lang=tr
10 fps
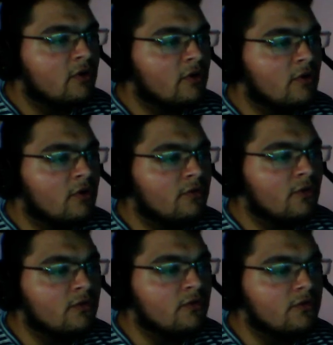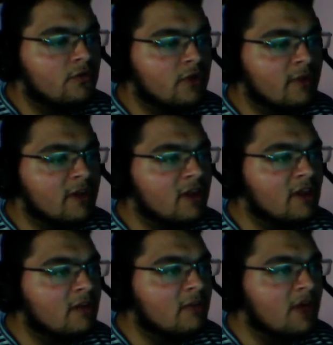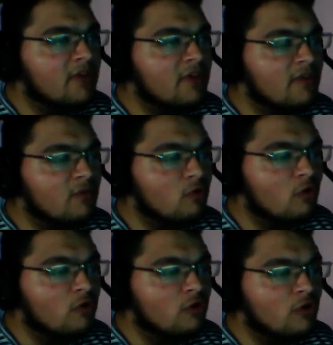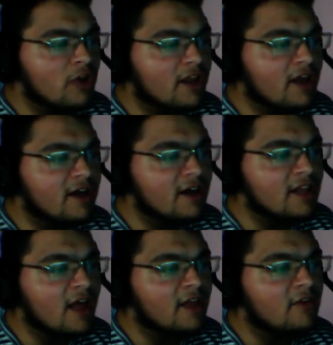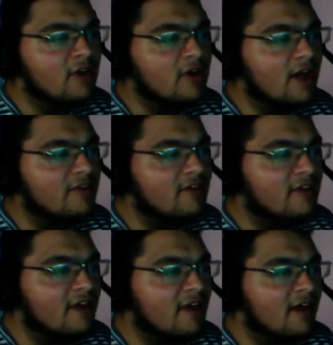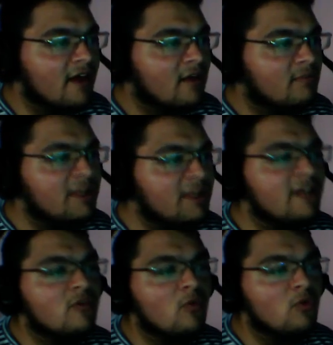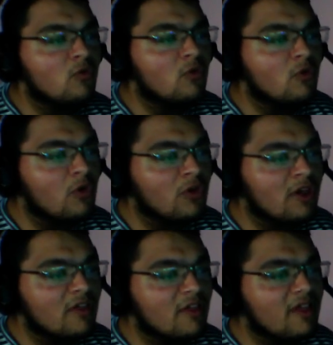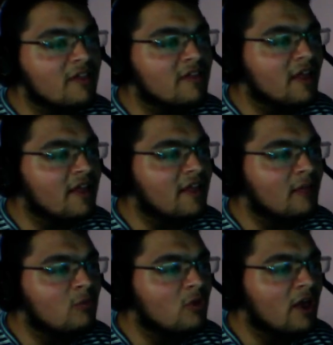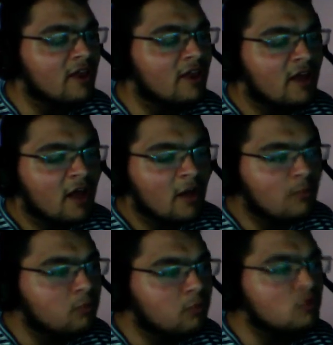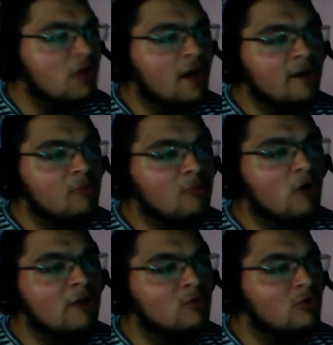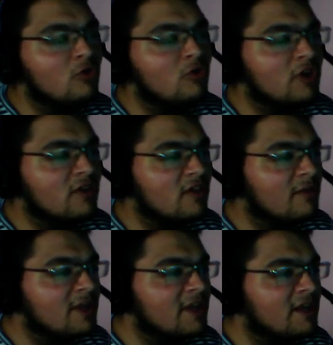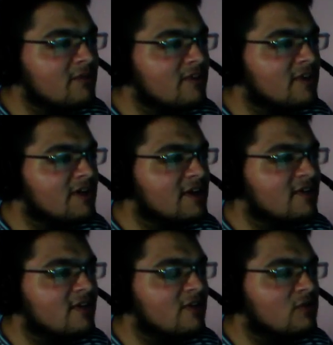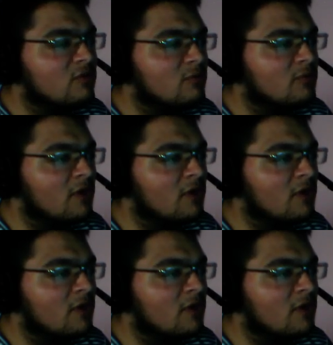Of of yemin ederim bazen şu oyunu oynarken gına geliyor gerçekten ya. Bilinçli oyuncuyla oynayınca tadından yenmiyordu hani bunlarla bu kadroyla oynayınca yemin ederim sinir krizi geçiriyorum ya.